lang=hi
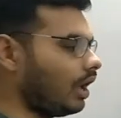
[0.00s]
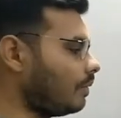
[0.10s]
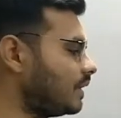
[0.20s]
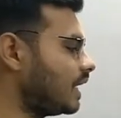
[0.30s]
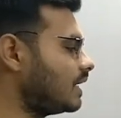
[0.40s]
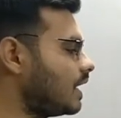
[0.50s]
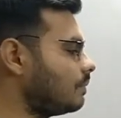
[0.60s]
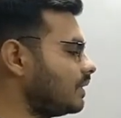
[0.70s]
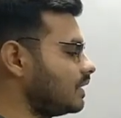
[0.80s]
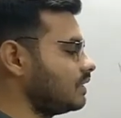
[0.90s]
अब क्या है यहाँ
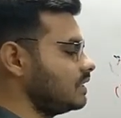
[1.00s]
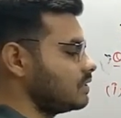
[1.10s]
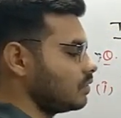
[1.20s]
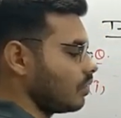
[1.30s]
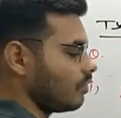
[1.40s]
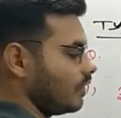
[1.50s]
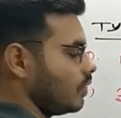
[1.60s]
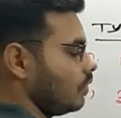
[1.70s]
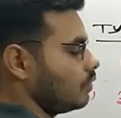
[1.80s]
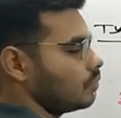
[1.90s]
पर कितनी जीरो है वन
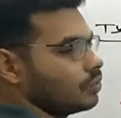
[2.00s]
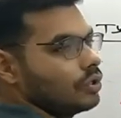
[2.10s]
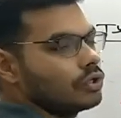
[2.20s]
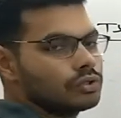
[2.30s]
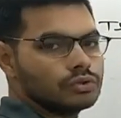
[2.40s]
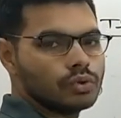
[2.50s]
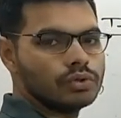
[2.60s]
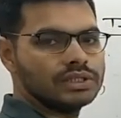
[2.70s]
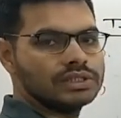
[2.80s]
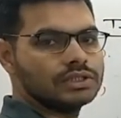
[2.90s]
और टू तो दो
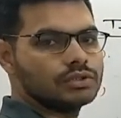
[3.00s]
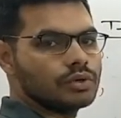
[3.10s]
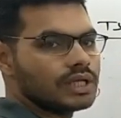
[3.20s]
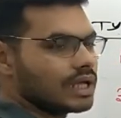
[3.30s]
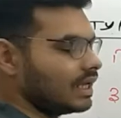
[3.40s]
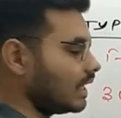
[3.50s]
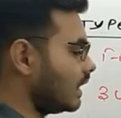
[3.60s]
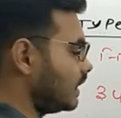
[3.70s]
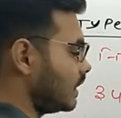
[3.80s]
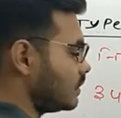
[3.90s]
डिजिट छोड़ के क्या
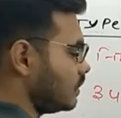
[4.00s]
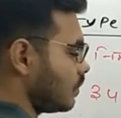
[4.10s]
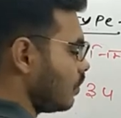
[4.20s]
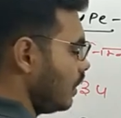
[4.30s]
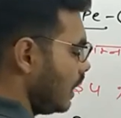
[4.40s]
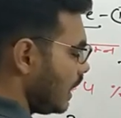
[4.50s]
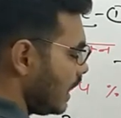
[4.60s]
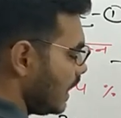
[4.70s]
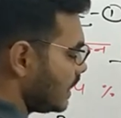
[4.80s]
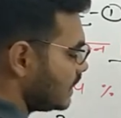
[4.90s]
लगा देंगे जीरो
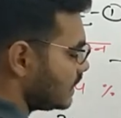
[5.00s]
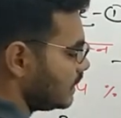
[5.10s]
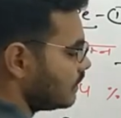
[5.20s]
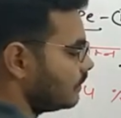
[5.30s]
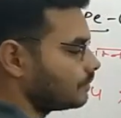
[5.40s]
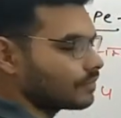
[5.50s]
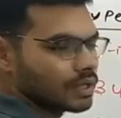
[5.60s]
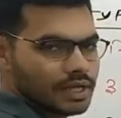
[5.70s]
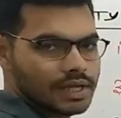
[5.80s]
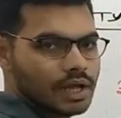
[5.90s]
एक डिजिट
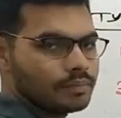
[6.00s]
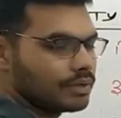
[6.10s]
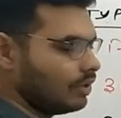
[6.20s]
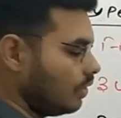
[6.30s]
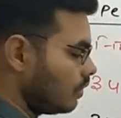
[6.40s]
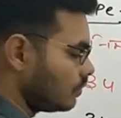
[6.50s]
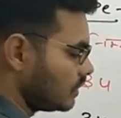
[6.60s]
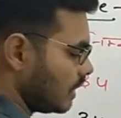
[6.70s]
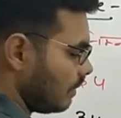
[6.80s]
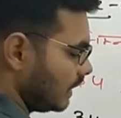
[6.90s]
है यहाँ पर
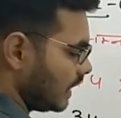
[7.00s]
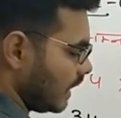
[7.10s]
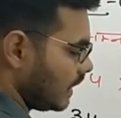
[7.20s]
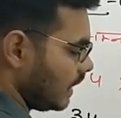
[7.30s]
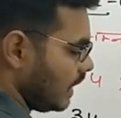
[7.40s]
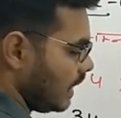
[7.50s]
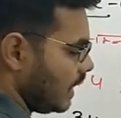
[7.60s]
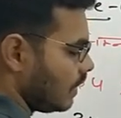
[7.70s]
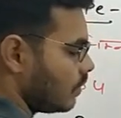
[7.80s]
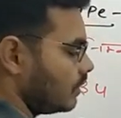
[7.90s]
उसके बाद क्या करेंगे
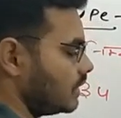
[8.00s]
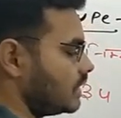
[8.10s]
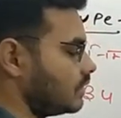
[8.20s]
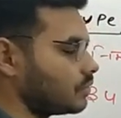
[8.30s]
एक और डिजिट